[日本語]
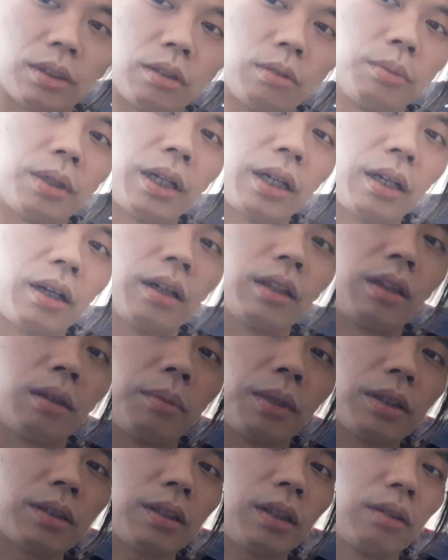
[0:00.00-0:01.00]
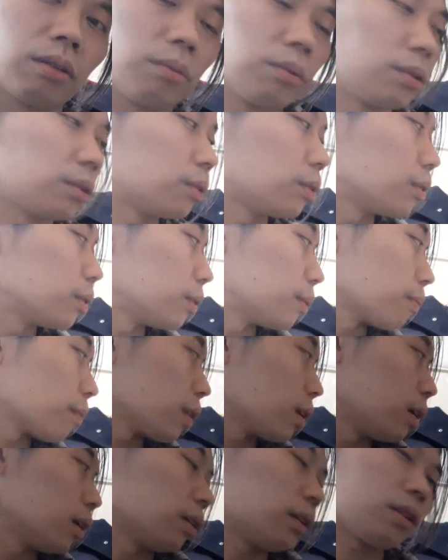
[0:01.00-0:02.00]
て生まれ変わってますけども。
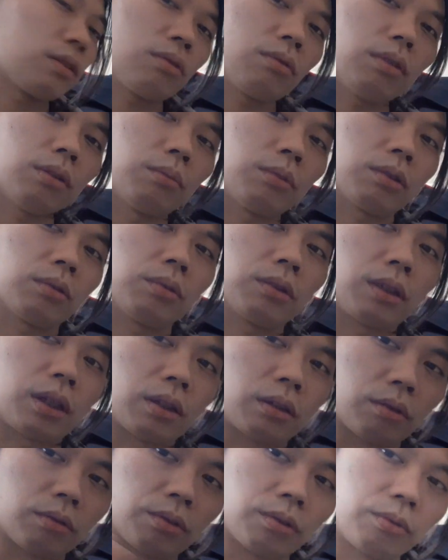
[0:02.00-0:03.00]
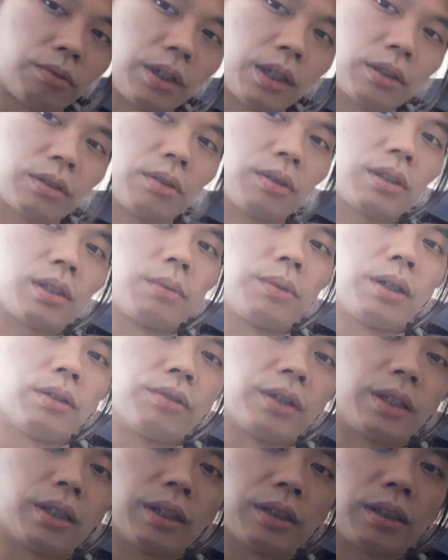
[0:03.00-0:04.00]
でそこにもともとあの、
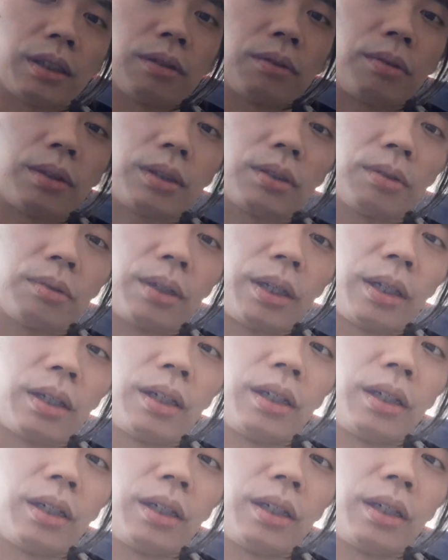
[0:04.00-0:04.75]
ファーストサマーウイカさんとか、その辺